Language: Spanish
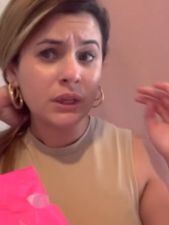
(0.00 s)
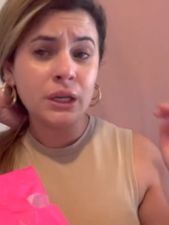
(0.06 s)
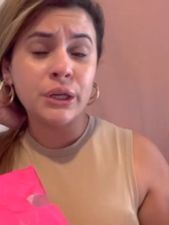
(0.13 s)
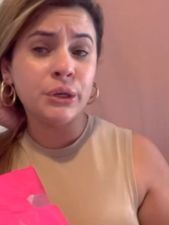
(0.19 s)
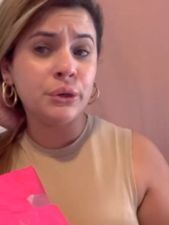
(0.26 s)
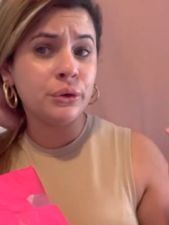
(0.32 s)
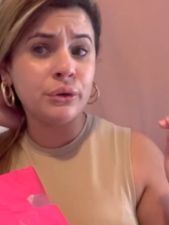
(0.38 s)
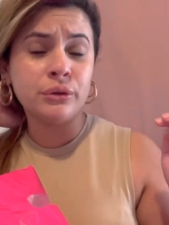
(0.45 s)

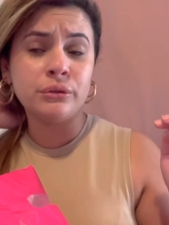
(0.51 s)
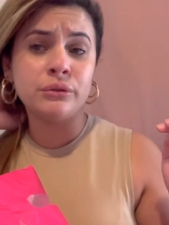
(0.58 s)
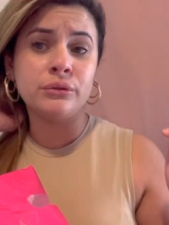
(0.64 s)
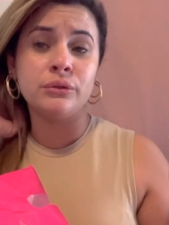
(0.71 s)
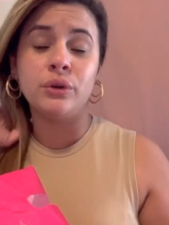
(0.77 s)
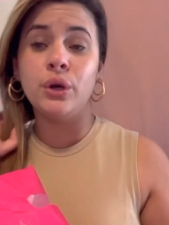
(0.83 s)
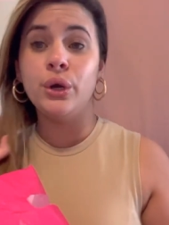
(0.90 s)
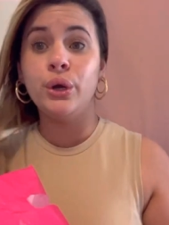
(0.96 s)
Y
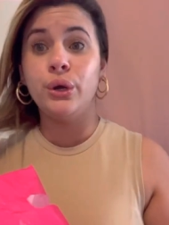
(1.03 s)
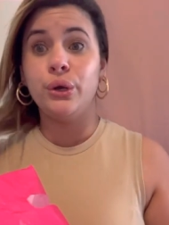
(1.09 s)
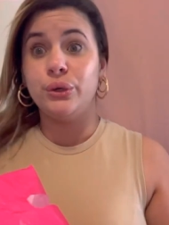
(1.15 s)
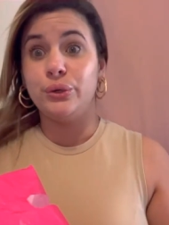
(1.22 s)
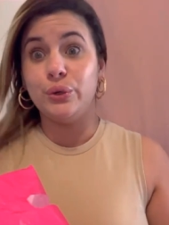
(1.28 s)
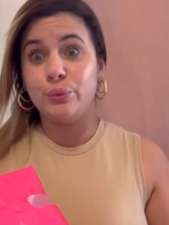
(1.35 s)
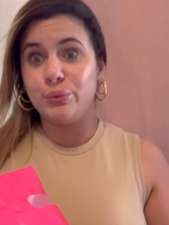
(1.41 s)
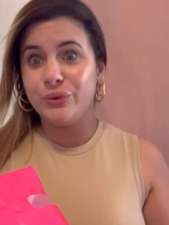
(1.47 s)
no,
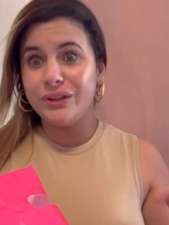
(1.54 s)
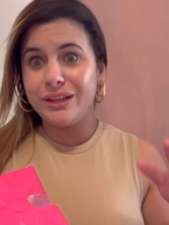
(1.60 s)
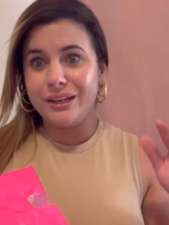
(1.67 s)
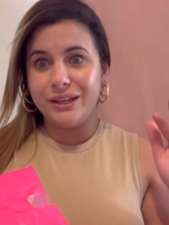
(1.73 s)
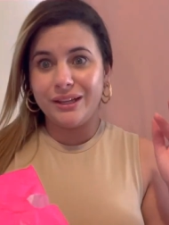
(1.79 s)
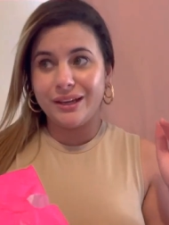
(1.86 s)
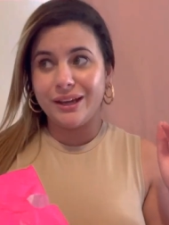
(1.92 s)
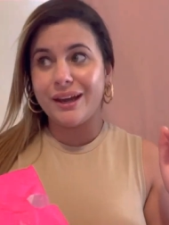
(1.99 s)
no pude
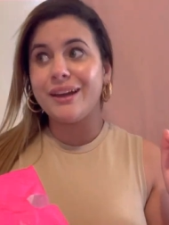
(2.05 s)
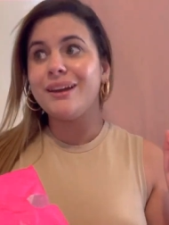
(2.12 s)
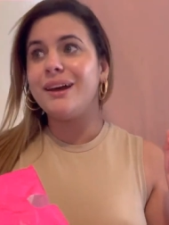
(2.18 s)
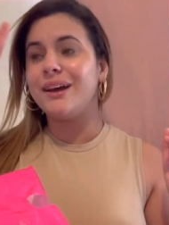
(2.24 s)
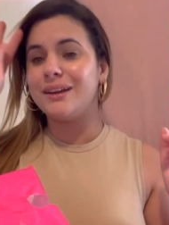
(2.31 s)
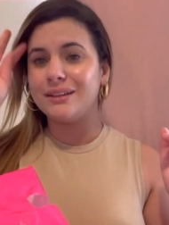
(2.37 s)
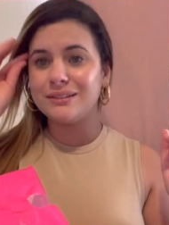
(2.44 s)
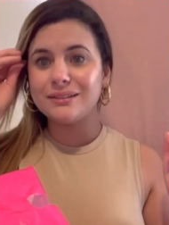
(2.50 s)
ni llegar
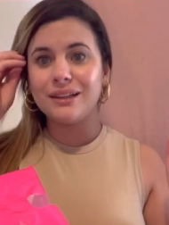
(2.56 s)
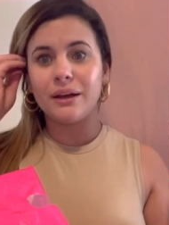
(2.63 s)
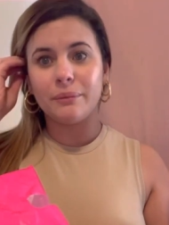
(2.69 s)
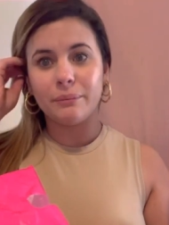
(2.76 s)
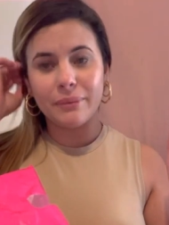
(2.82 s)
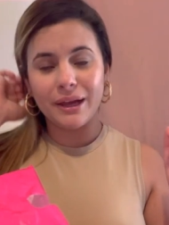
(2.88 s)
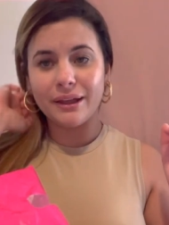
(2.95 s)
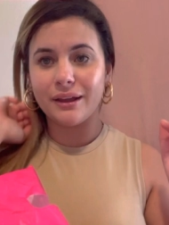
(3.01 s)
hasta,
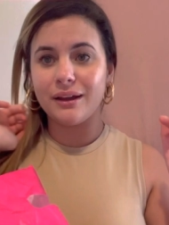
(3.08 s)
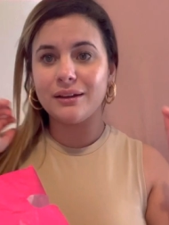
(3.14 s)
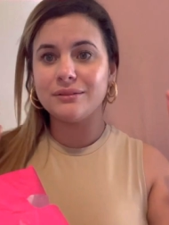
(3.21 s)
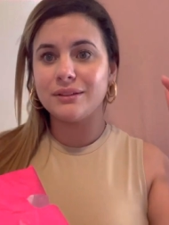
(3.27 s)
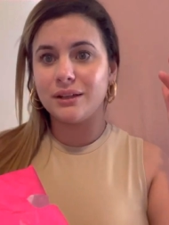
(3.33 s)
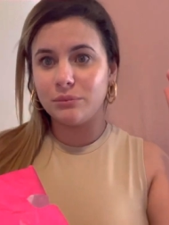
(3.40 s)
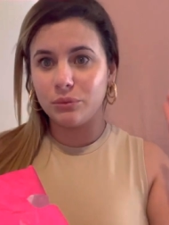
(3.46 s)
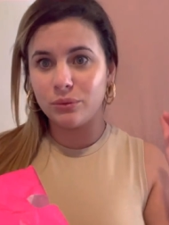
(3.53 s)
vaya,
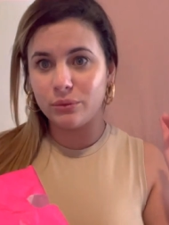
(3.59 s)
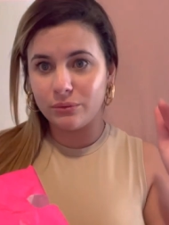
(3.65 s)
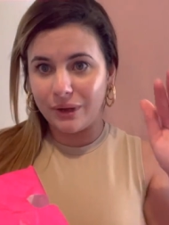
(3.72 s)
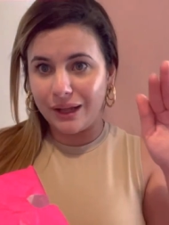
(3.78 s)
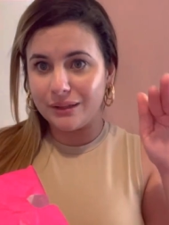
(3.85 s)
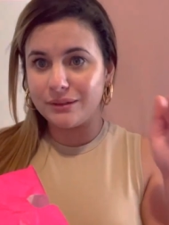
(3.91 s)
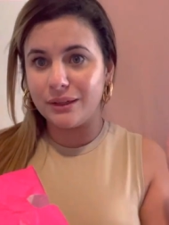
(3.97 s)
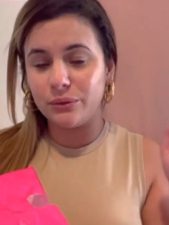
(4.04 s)
hasta el,
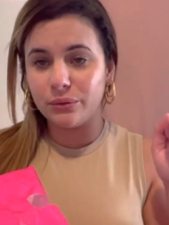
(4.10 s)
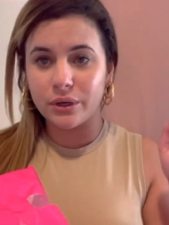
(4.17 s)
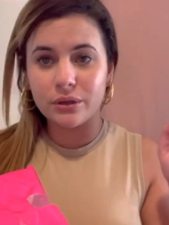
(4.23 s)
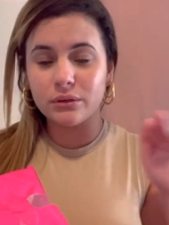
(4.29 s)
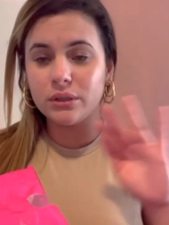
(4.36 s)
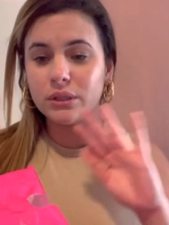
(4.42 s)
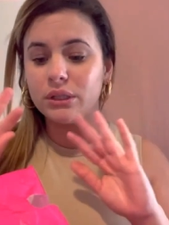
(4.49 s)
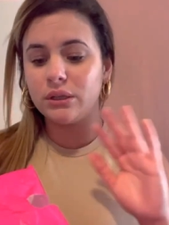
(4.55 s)
hasta el lugar
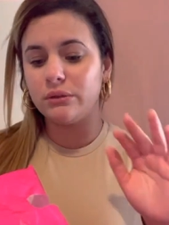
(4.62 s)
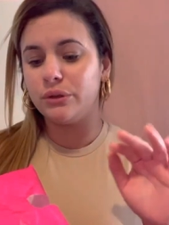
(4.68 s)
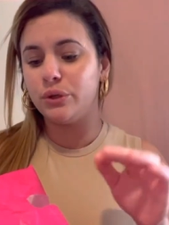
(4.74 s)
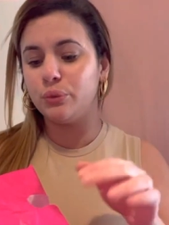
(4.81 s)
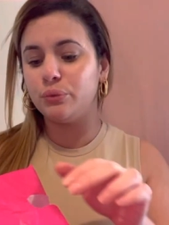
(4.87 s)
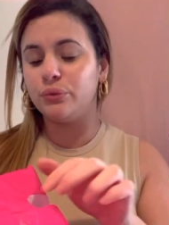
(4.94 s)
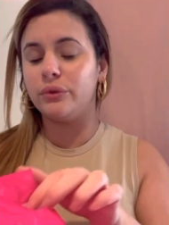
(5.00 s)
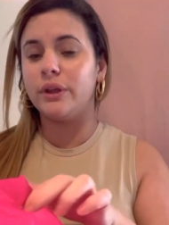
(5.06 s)
donde estaba,
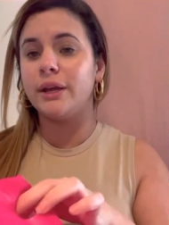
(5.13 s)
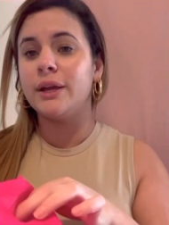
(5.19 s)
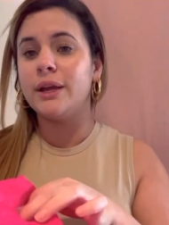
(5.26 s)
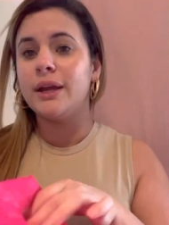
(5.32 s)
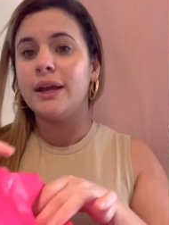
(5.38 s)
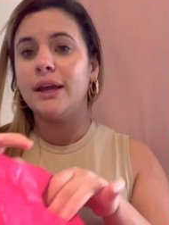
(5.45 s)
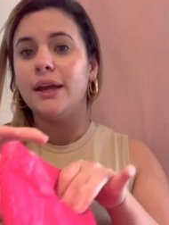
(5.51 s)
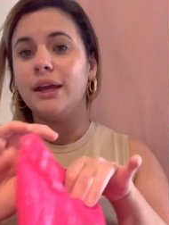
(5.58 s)
no pude.
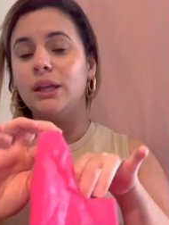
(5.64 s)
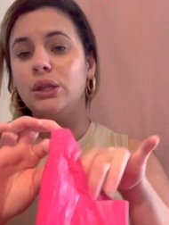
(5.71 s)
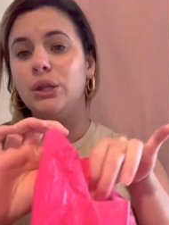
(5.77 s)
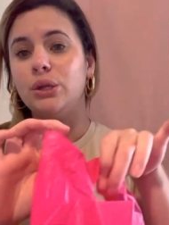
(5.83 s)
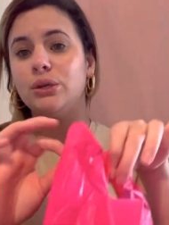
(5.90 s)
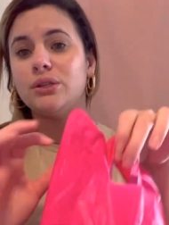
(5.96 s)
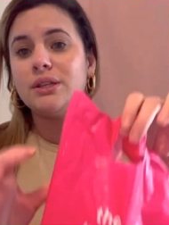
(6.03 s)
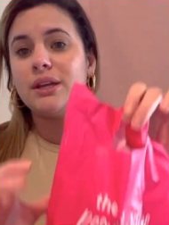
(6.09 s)

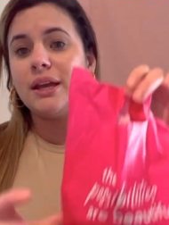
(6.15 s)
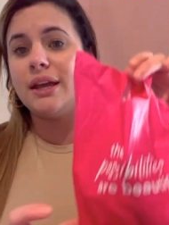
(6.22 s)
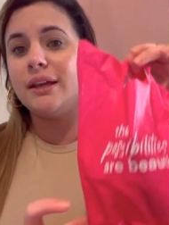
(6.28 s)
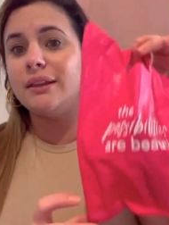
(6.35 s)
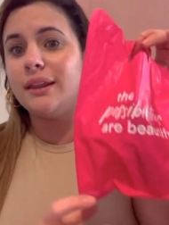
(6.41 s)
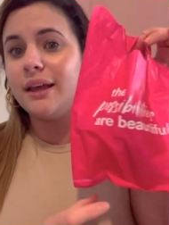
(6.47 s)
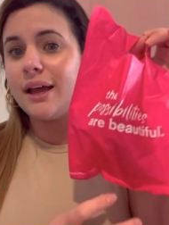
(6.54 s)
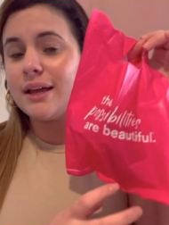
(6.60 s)
Entonces,
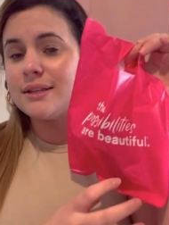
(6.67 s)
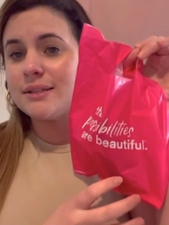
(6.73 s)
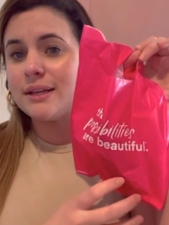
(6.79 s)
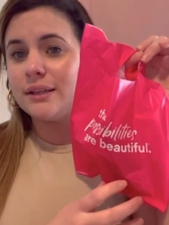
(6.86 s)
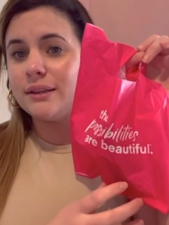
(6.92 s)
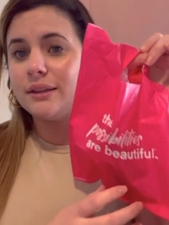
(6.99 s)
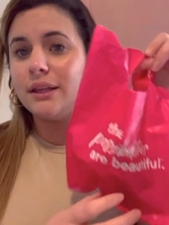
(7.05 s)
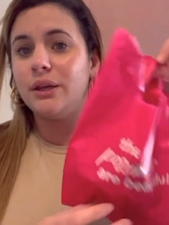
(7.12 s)
este
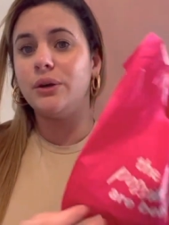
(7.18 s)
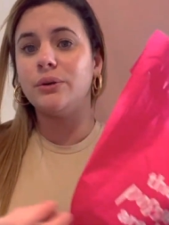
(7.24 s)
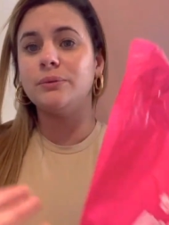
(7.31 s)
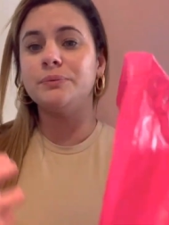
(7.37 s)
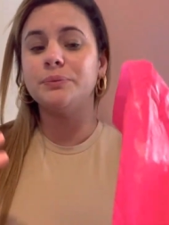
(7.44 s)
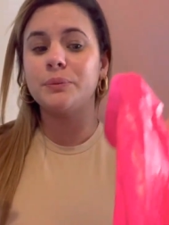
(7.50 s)
aceitico,